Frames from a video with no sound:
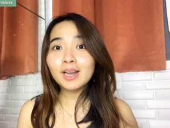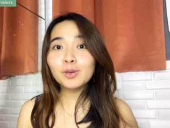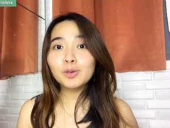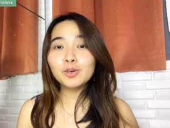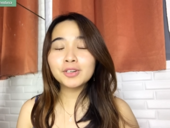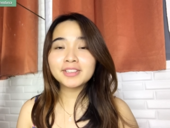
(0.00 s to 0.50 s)

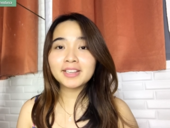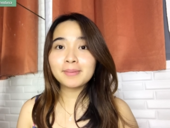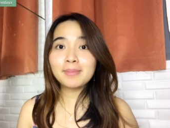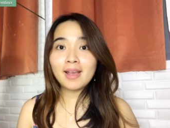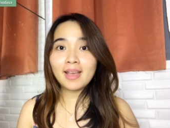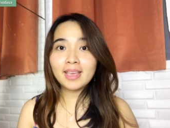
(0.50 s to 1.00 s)
lulur
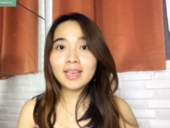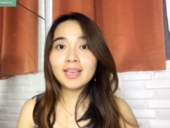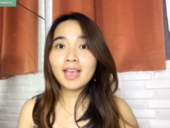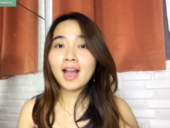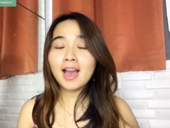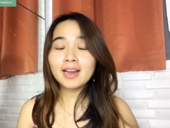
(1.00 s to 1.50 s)
terbaik
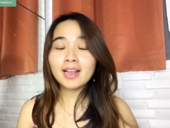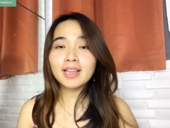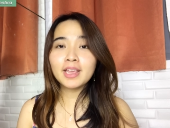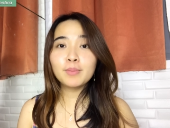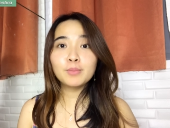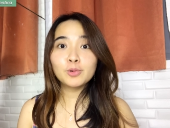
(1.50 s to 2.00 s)
yang
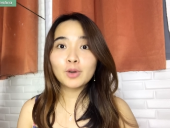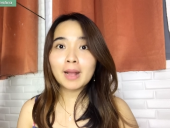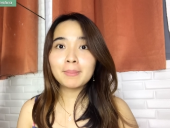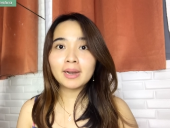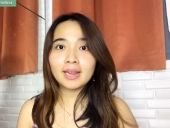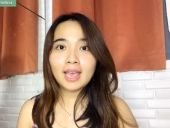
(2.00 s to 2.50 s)
harganya
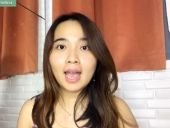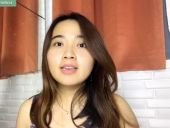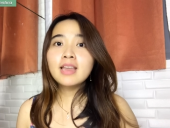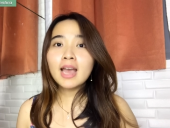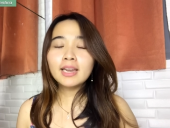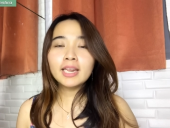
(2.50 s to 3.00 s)
murah meriah
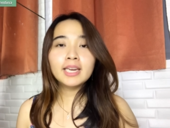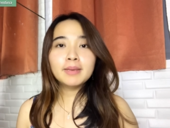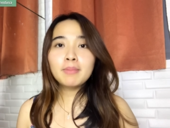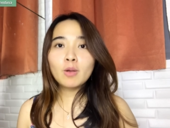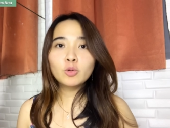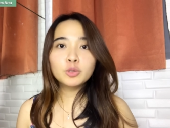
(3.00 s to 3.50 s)
Dan ini
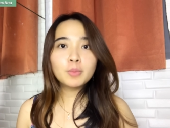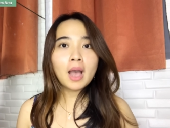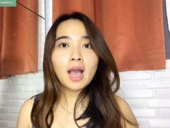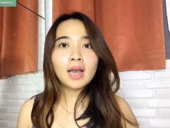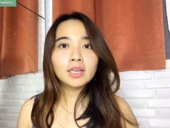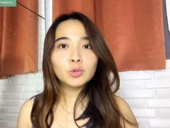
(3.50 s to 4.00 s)
bagus
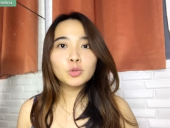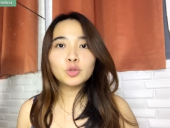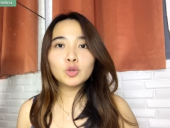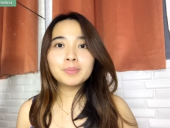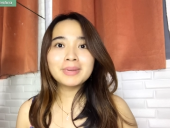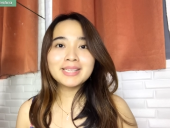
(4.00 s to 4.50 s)
banget
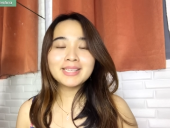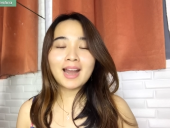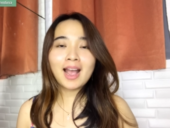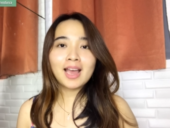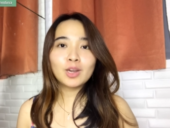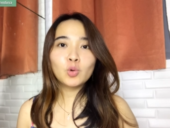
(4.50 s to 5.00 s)
untuk
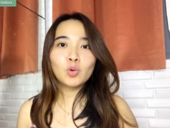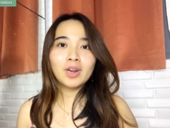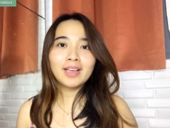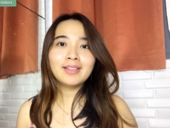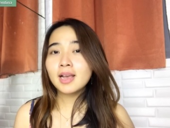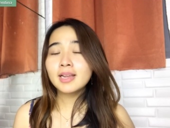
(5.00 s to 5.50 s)
mencerahkan kulit